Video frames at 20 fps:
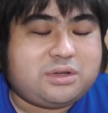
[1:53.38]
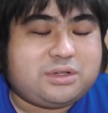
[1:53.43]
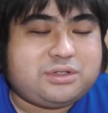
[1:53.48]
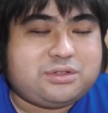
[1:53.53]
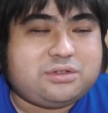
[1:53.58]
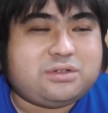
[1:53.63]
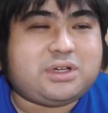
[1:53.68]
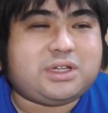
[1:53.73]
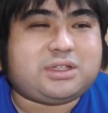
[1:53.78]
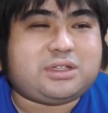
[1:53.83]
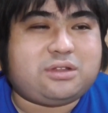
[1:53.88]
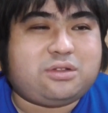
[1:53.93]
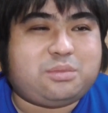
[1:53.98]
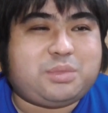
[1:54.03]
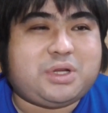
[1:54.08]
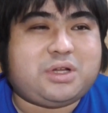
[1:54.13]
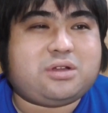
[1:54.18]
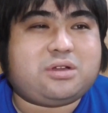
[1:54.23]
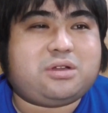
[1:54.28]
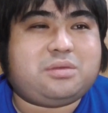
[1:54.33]
夕方の
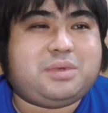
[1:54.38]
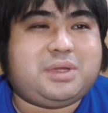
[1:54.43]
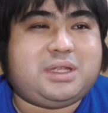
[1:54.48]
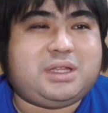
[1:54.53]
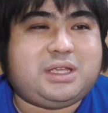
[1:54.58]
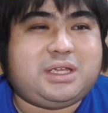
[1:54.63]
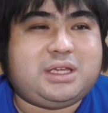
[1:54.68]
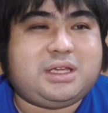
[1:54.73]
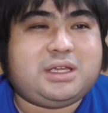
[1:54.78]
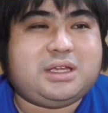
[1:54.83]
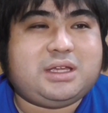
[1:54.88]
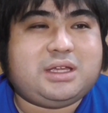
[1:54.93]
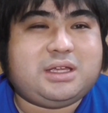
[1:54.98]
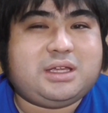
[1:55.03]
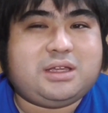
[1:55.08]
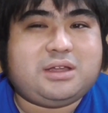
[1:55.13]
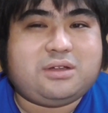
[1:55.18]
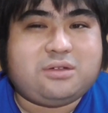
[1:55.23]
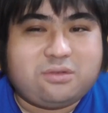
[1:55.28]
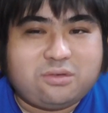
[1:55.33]
番組に
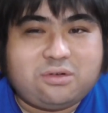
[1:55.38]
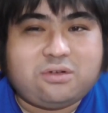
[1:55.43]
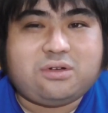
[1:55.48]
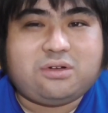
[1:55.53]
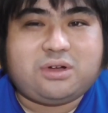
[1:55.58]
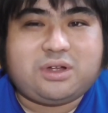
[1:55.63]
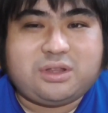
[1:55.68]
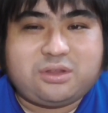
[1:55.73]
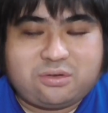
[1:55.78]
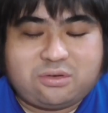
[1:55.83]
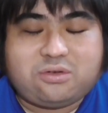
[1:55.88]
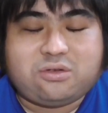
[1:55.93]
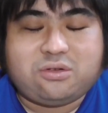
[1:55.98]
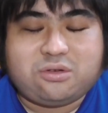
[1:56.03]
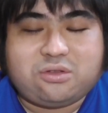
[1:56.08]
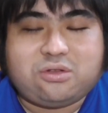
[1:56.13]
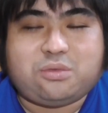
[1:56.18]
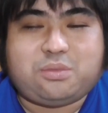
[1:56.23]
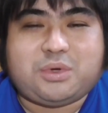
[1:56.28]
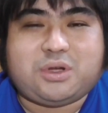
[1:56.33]
を
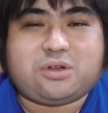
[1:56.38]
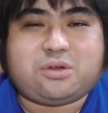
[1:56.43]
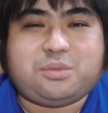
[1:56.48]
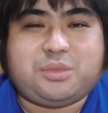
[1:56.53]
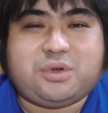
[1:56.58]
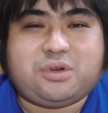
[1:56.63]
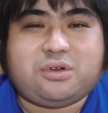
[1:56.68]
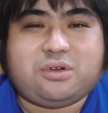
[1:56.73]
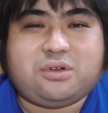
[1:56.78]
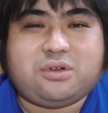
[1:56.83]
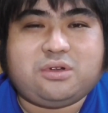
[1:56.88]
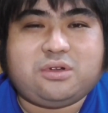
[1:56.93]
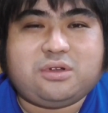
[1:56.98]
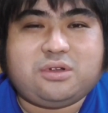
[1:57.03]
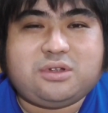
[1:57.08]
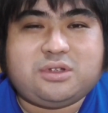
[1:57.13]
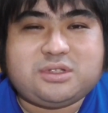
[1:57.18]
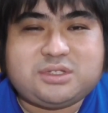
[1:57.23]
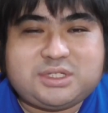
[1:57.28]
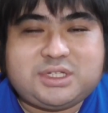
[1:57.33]
報道番組を
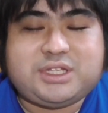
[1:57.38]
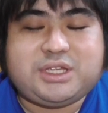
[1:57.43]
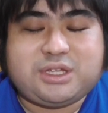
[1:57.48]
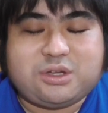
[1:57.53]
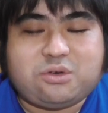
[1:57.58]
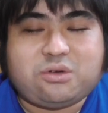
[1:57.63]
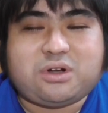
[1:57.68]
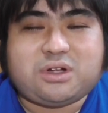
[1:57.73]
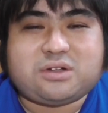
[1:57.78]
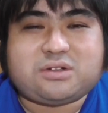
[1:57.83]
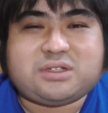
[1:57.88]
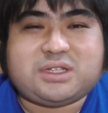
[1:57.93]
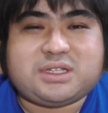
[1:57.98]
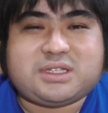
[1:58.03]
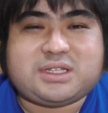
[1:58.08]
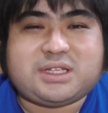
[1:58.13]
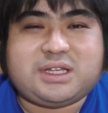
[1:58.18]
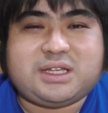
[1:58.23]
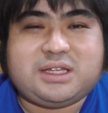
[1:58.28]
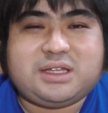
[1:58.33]
ぜひご覧くだ
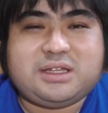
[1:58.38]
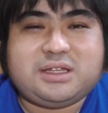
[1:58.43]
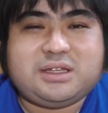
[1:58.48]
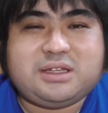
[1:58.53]
さい。